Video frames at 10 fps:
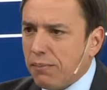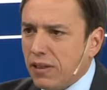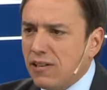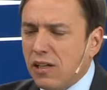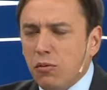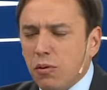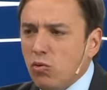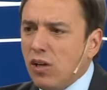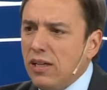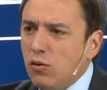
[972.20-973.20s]
pasando,
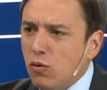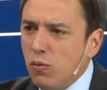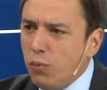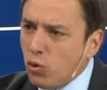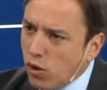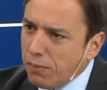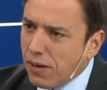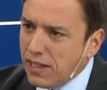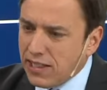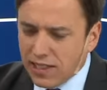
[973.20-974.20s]
vamos a ir un poco a
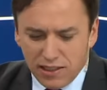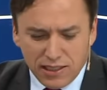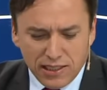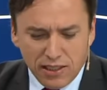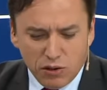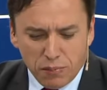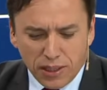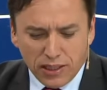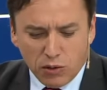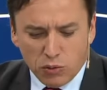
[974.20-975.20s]
España. Eh, quiero
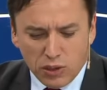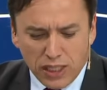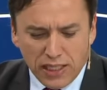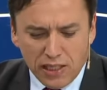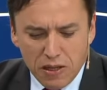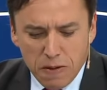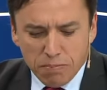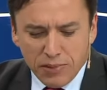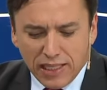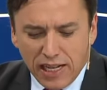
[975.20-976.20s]
compartir con usted
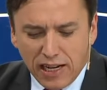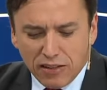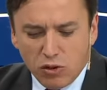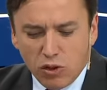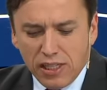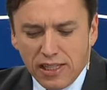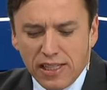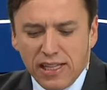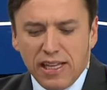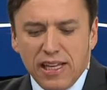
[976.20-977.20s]
declaraciones
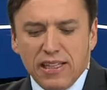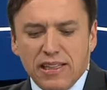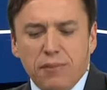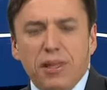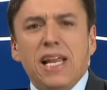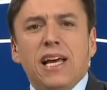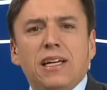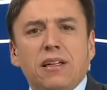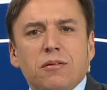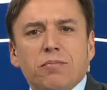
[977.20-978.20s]
de, mi
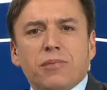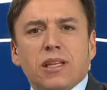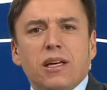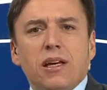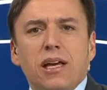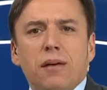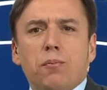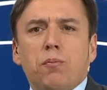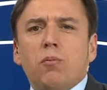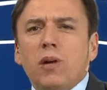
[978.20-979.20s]
ley eh,
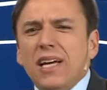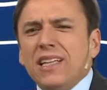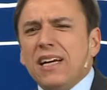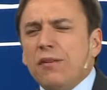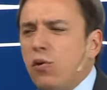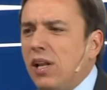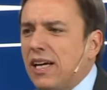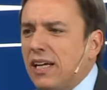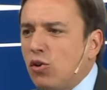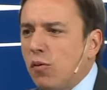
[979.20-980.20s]
esta que fue la
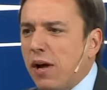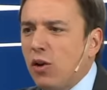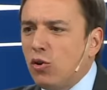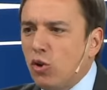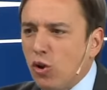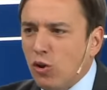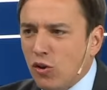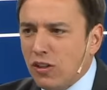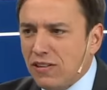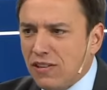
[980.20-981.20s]
que tomaron todos los
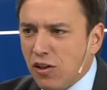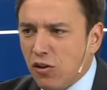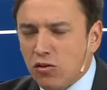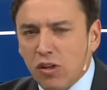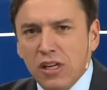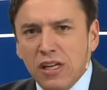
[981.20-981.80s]
noticieros